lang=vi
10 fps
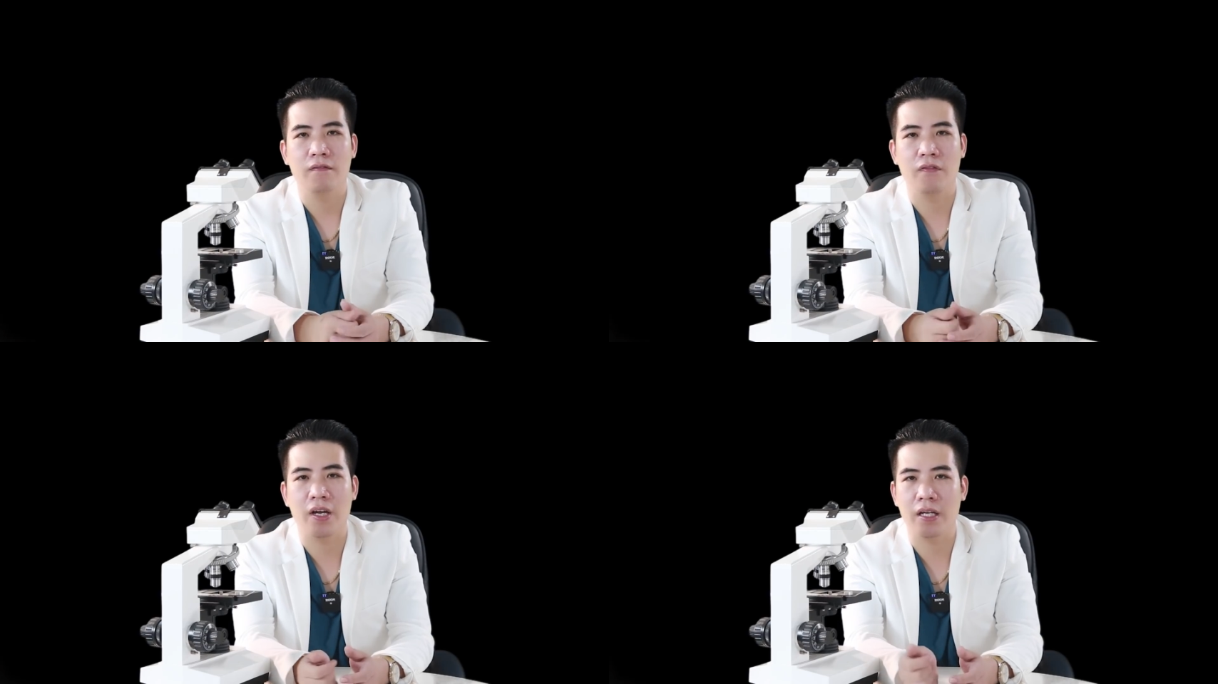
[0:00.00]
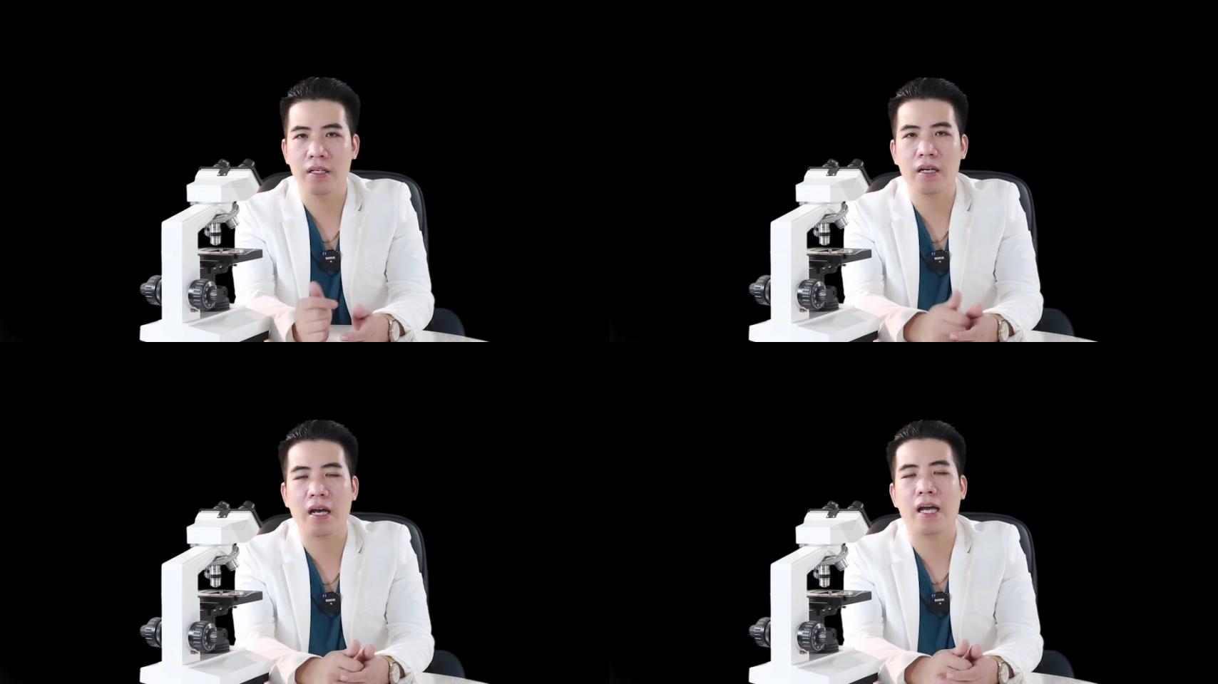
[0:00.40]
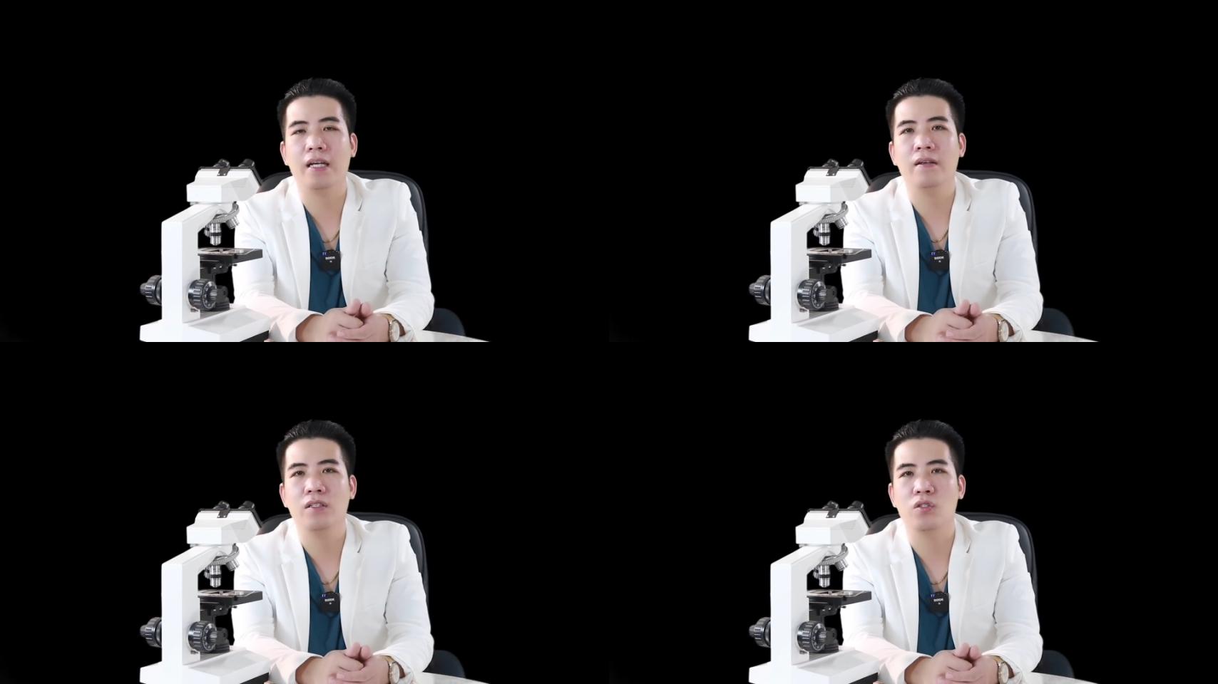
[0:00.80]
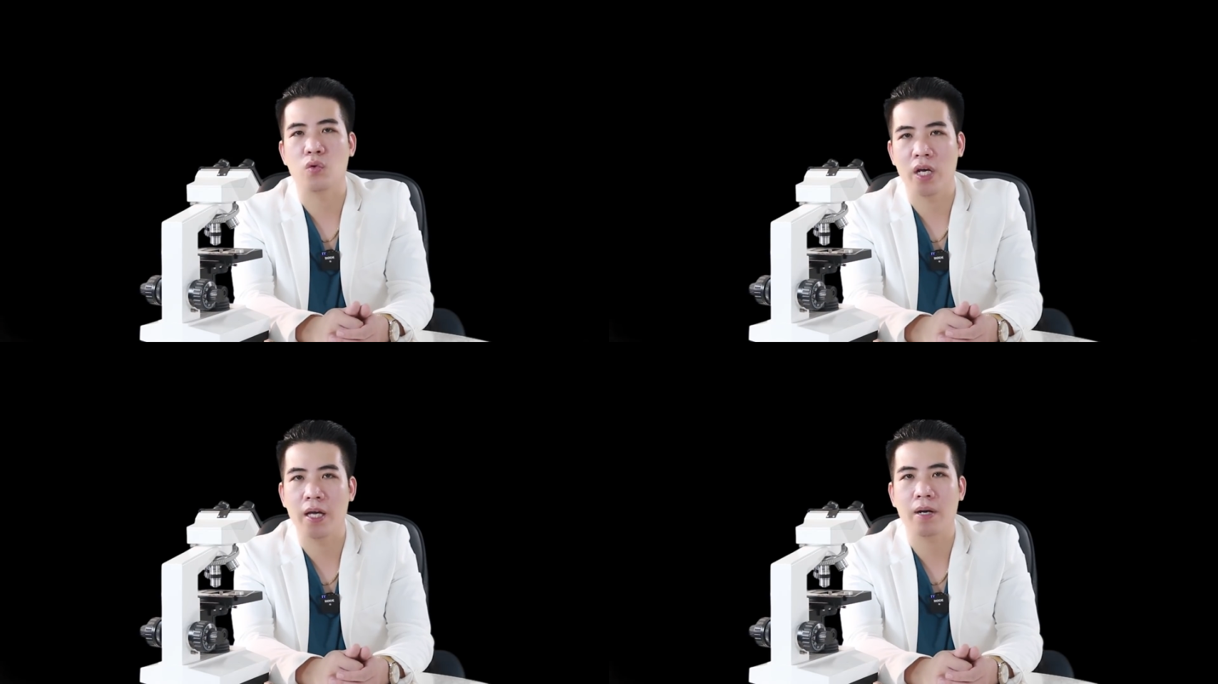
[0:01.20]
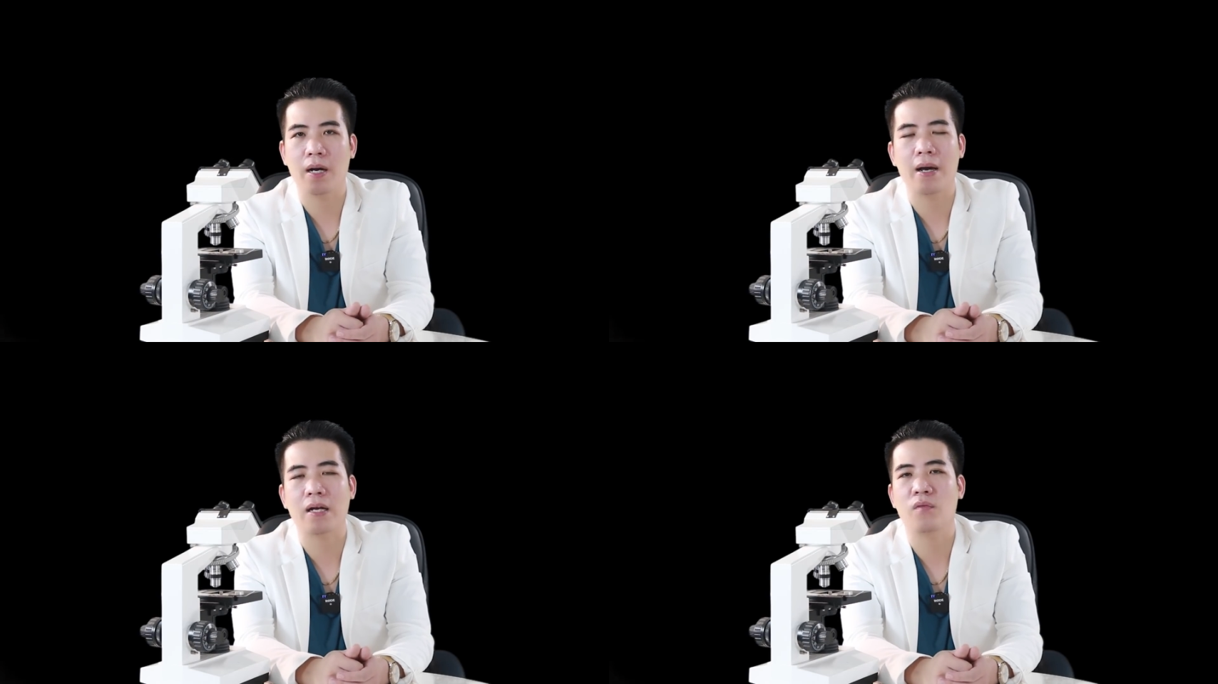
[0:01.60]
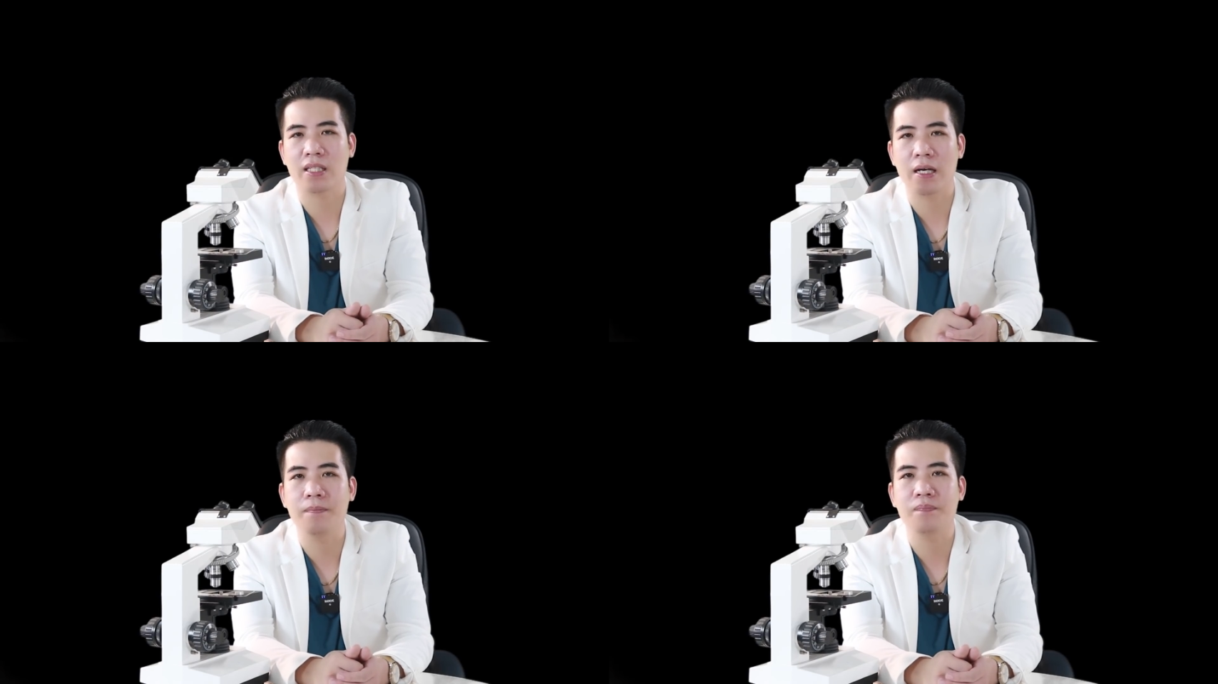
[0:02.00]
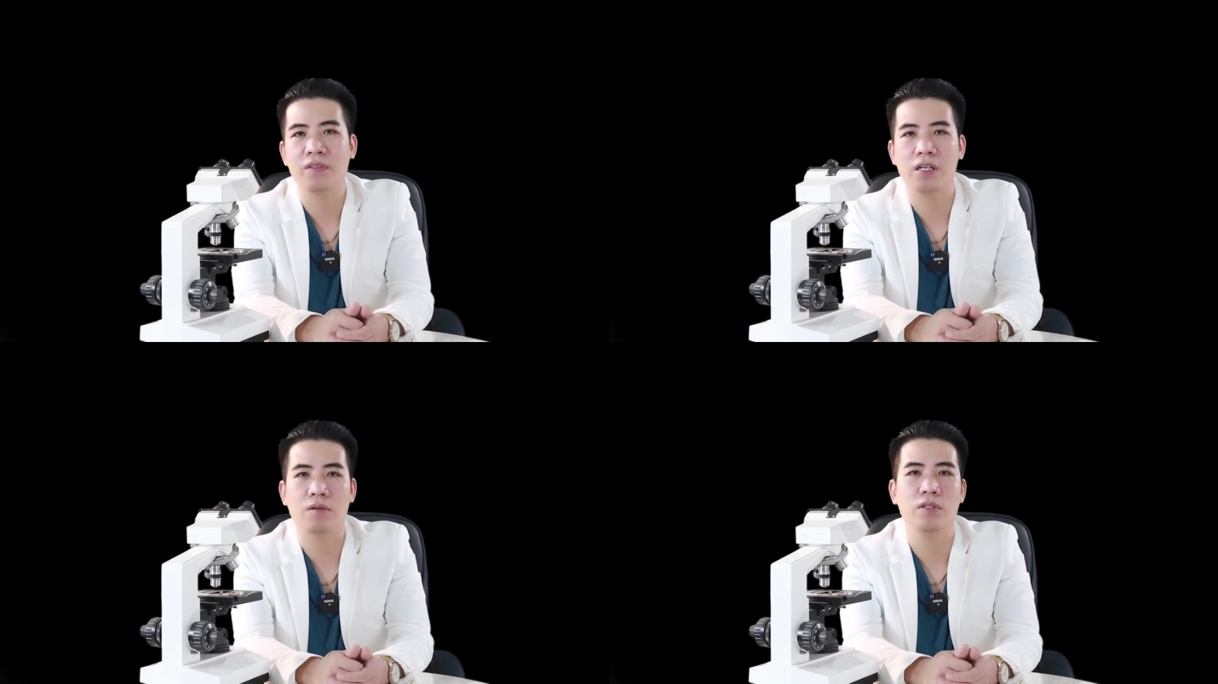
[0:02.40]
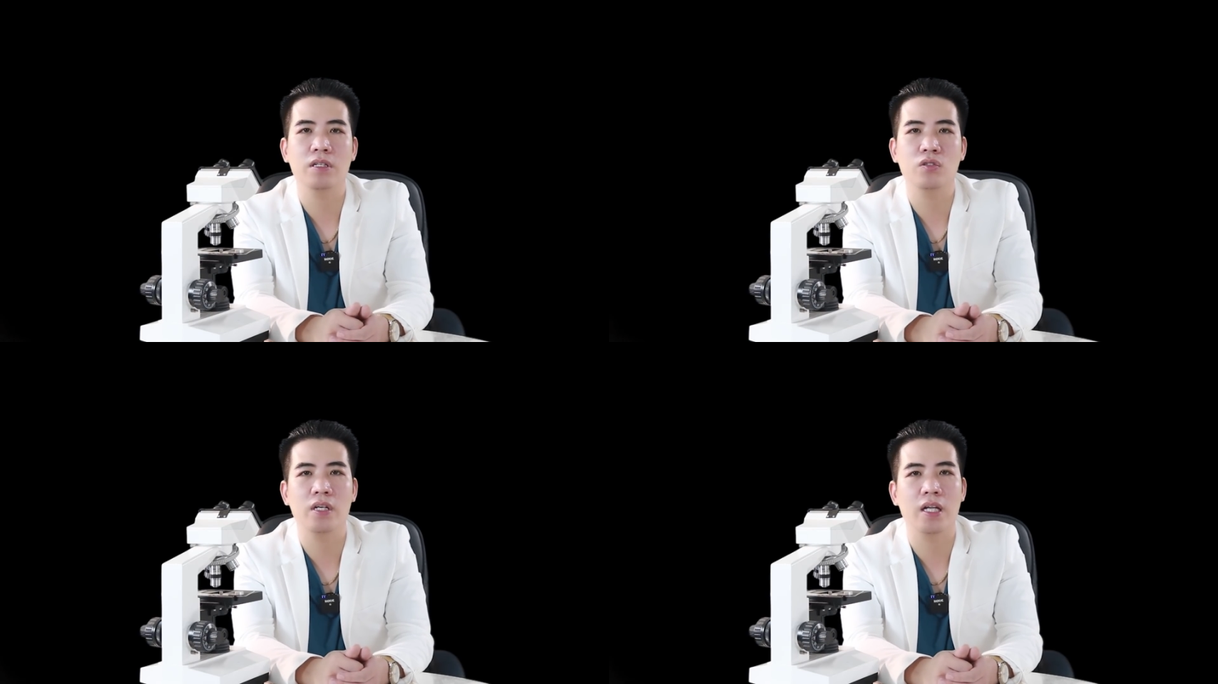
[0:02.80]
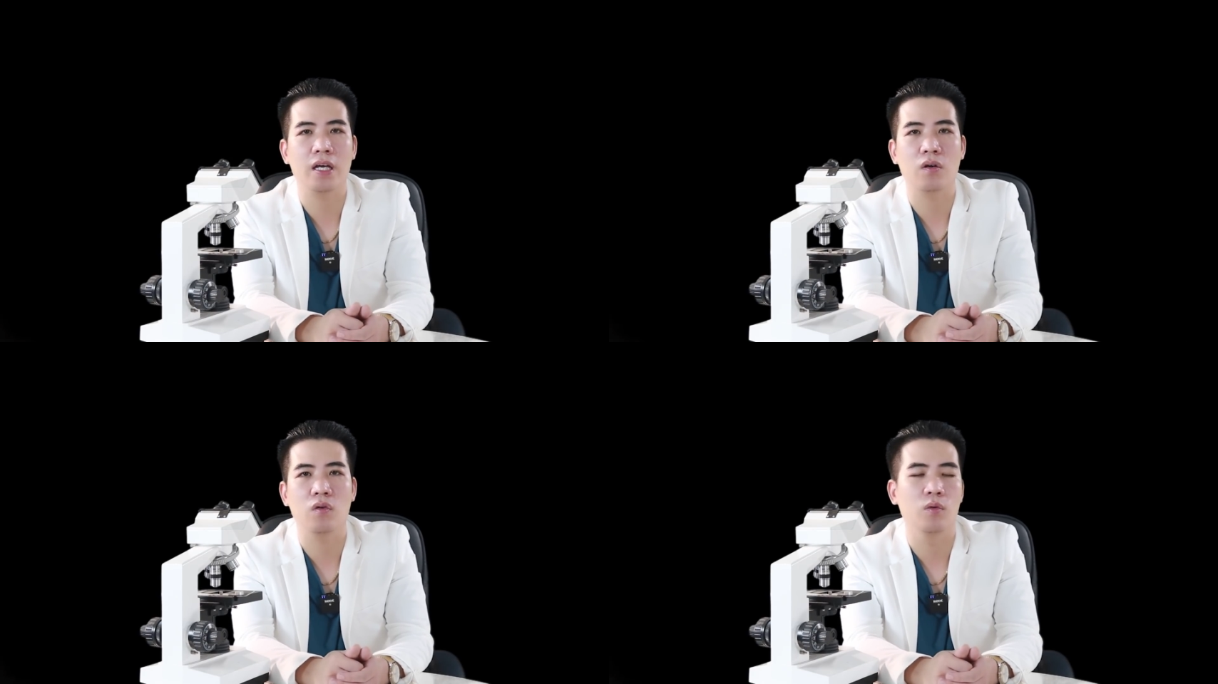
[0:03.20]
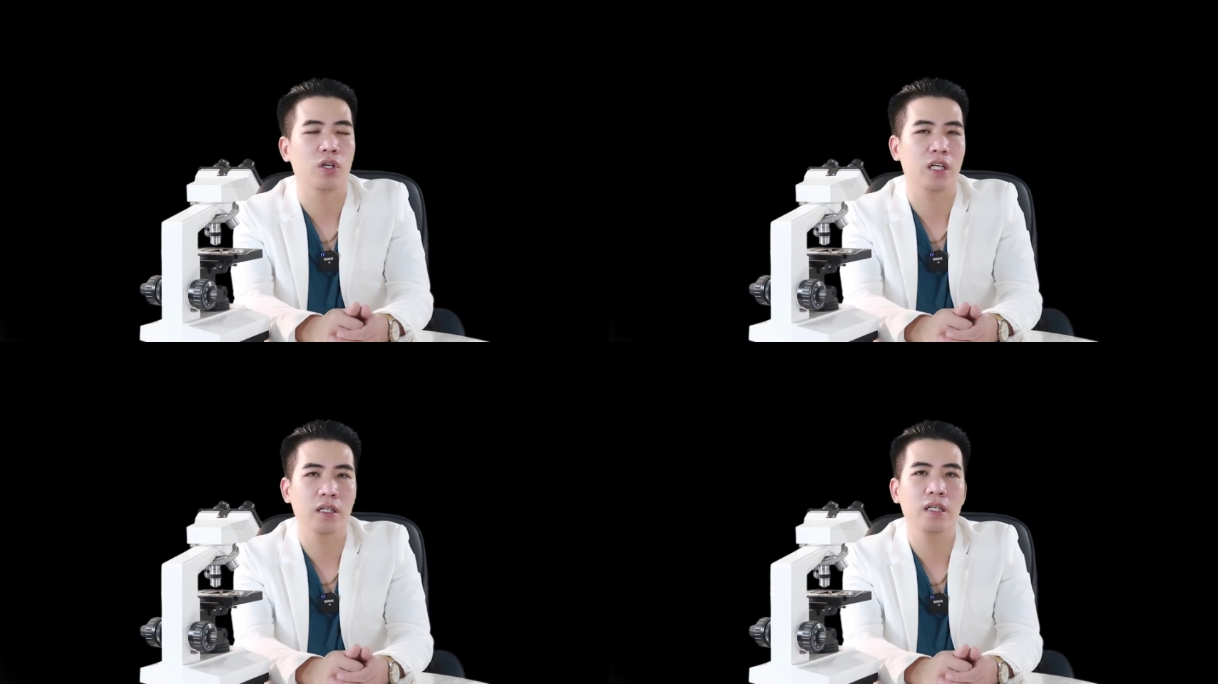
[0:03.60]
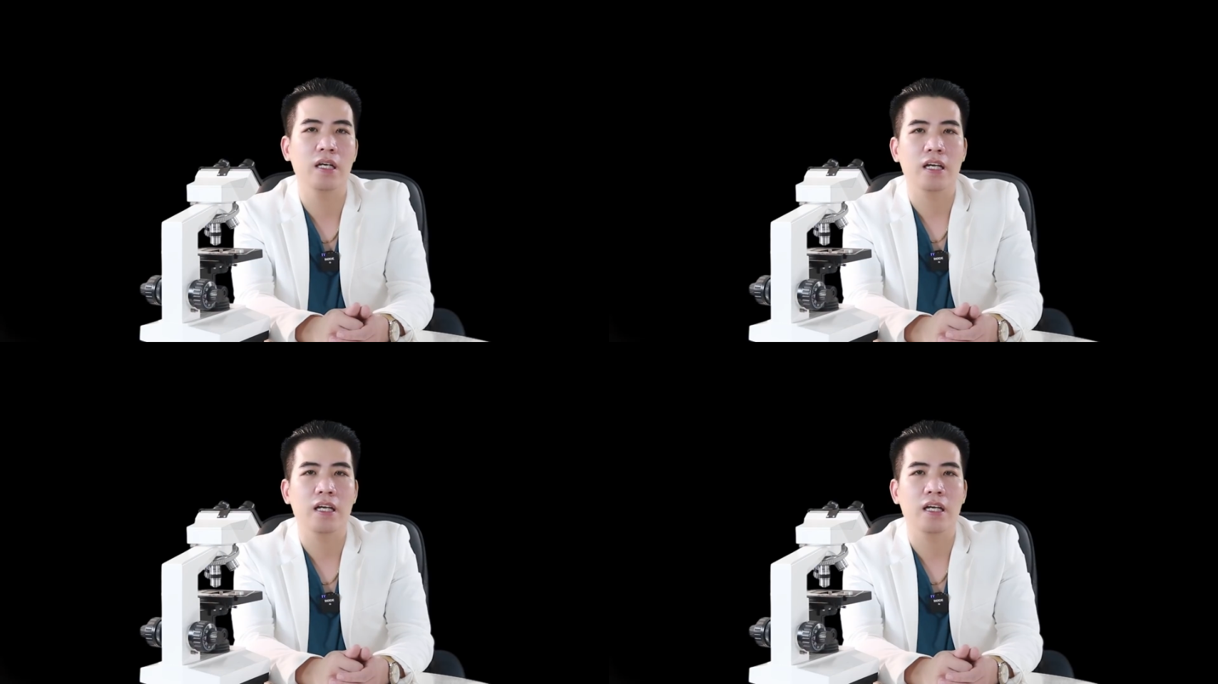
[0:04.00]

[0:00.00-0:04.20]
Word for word: về những cái chủ đề mà các bạn quan tâm trong những chuyên đề của buổi tới